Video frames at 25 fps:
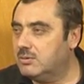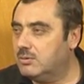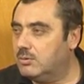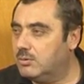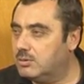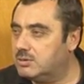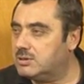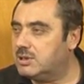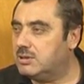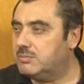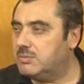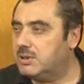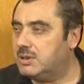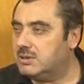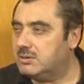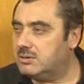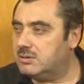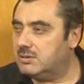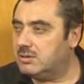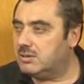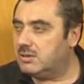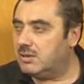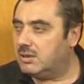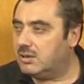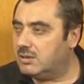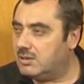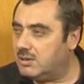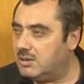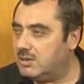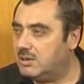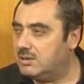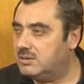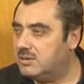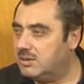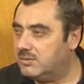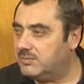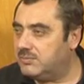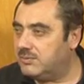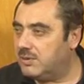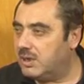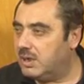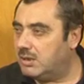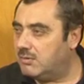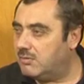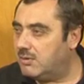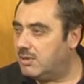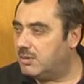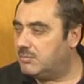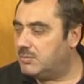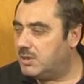O zaman ana hedef
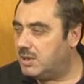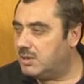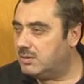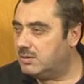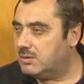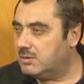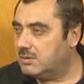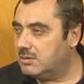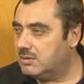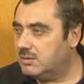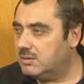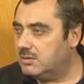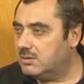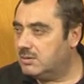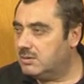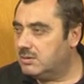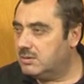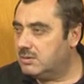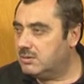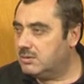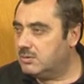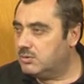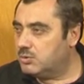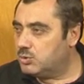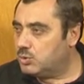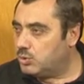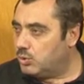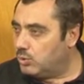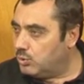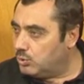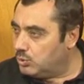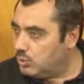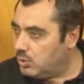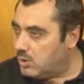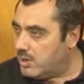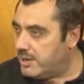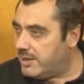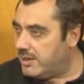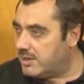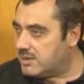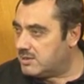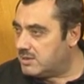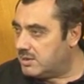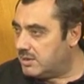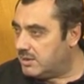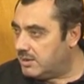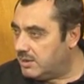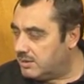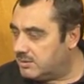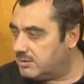avama, çoğunluğa,
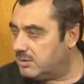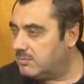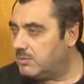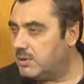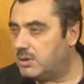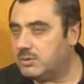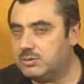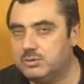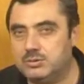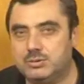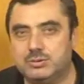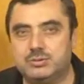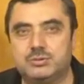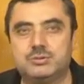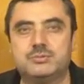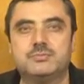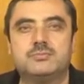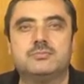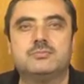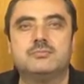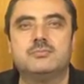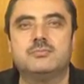ekseriyete bakıyor.